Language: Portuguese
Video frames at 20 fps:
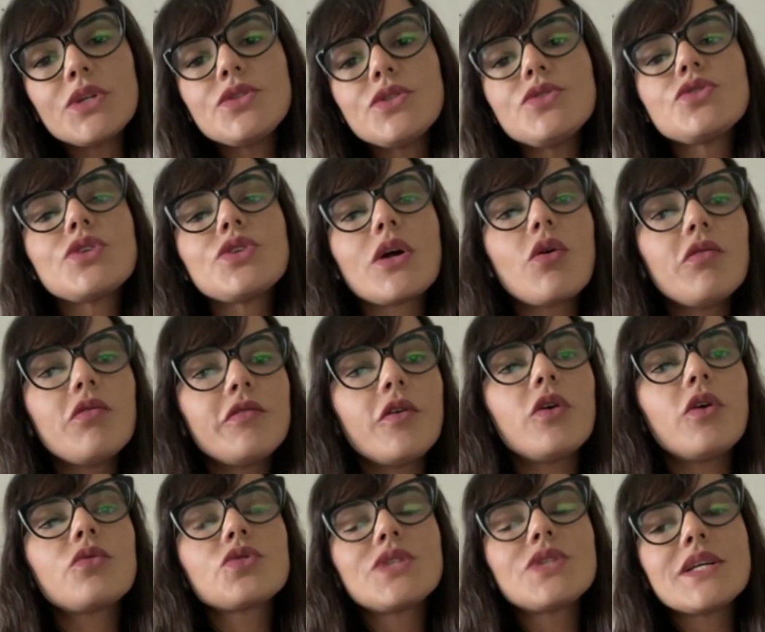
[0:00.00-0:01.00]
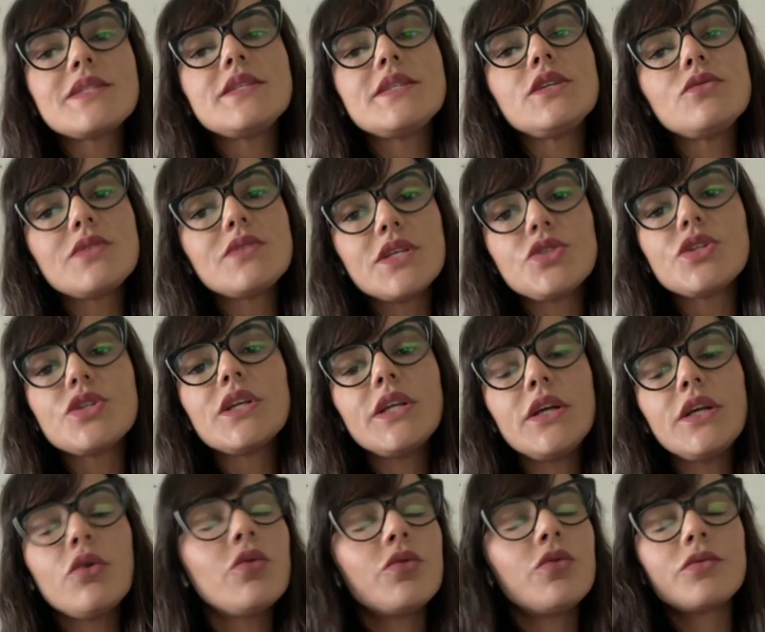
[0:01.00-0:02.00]
a gente já convoca os nascidos em
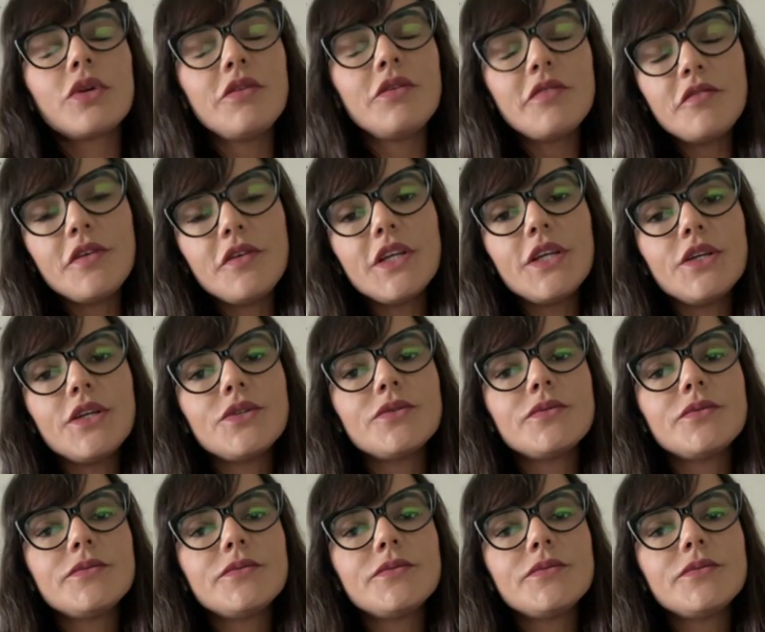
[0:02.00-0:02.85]
janeiro, ou em fevereiro,